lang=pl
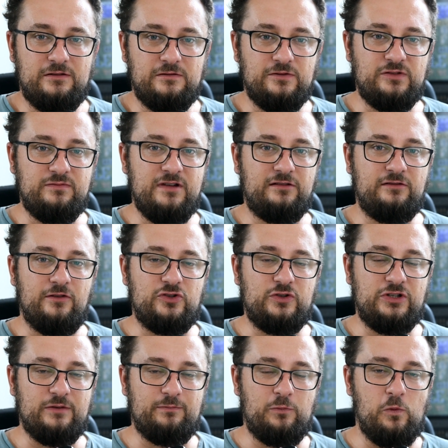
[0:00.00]
uśmiechnąć
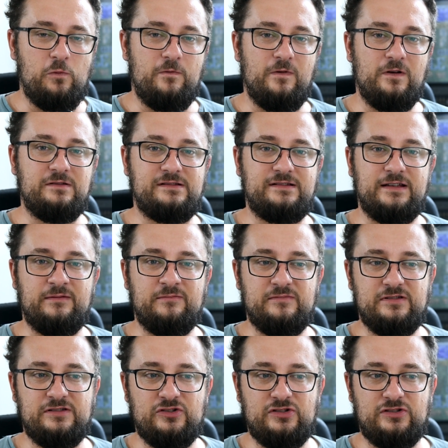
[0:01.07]
się
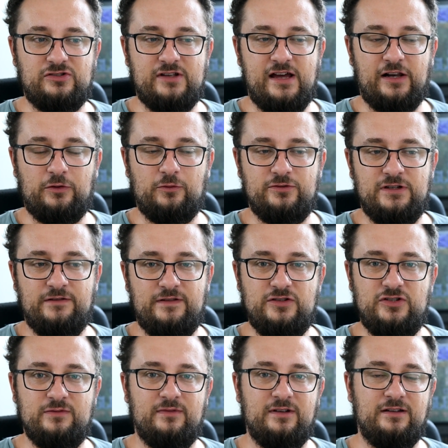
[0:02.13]
półwąsem z żartu, gdzie
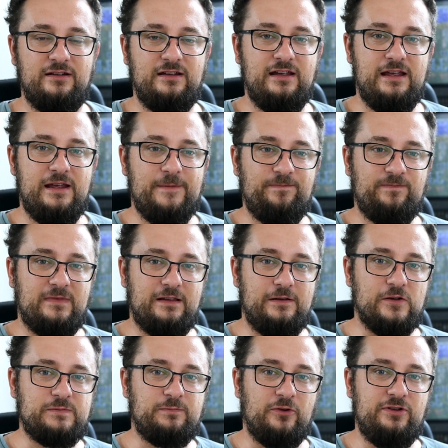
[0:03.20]
widzimy
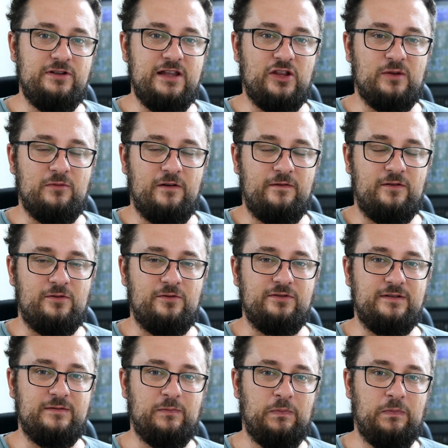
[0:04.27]
gospodynię domową
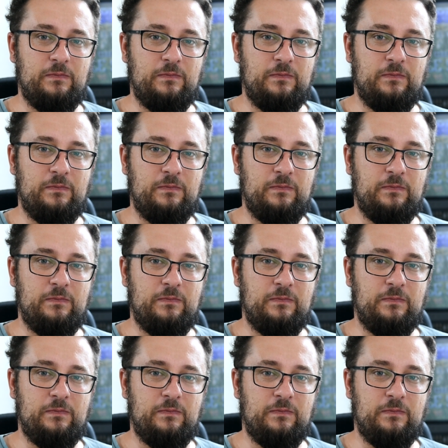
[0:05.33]
i